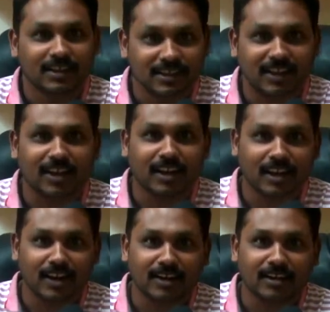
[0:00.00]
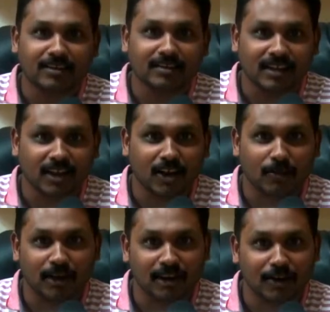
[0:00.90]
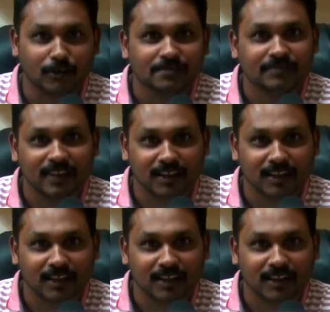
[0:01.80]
இந்த நல்ல நாளில் எல்லா மக்களும்